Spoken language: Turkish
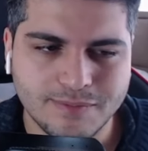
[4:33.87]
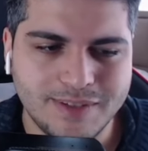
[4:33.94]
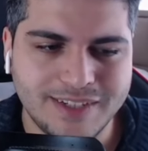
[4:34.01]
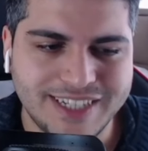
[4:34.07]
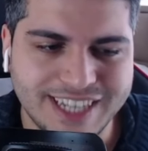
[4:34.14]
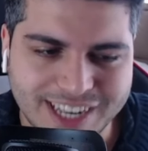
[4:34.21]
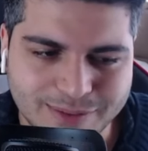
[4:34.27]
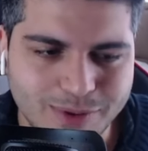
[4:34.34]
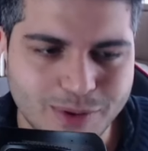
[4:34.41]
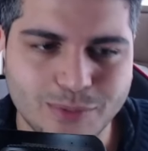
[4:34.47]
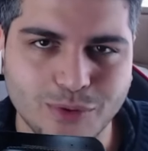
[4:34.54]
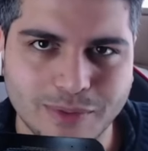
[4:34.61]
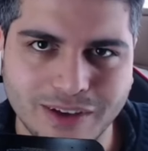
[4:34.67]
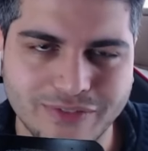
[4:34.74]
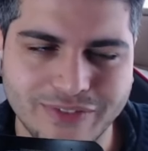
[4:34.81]
bir şeyler böyle
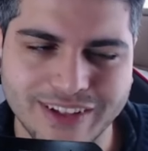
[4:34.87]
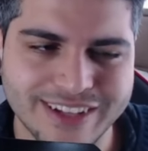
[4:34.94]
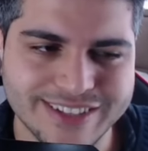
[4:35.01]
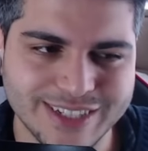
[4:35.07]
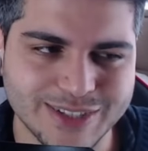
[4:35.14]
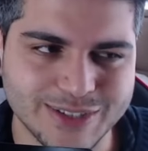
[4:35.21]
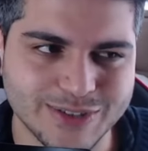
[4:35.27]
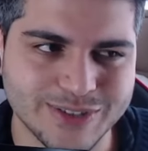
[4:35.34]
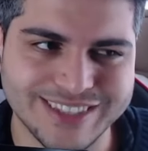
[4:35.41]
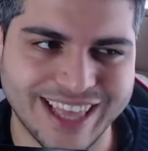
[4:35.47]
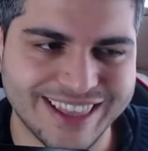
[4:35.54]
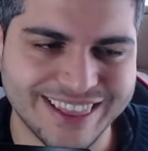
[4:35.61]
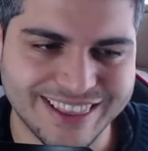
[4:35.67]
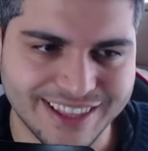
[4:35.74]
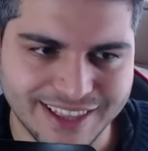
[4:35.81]
bulmaya falan çalışıyor.
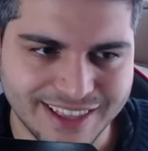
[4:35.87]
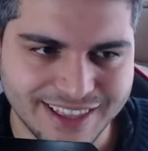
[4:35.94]
Tatlı.